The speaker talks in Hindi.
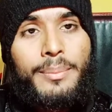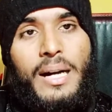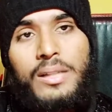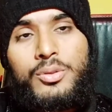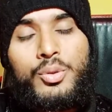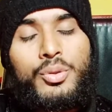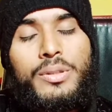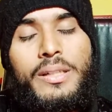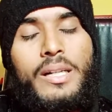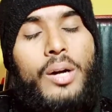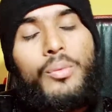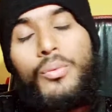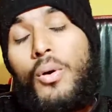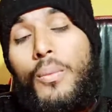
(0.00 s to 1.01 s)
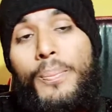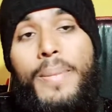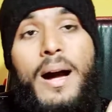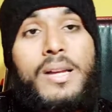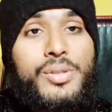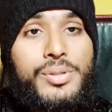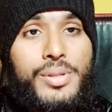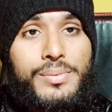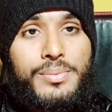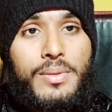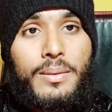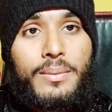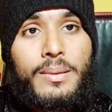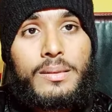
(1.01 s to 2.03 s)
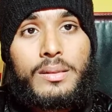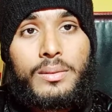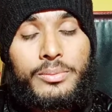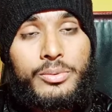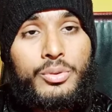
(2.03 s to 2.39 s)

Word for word: बाद जो देगा वो पाँच सौ सब्सक्राइबर तक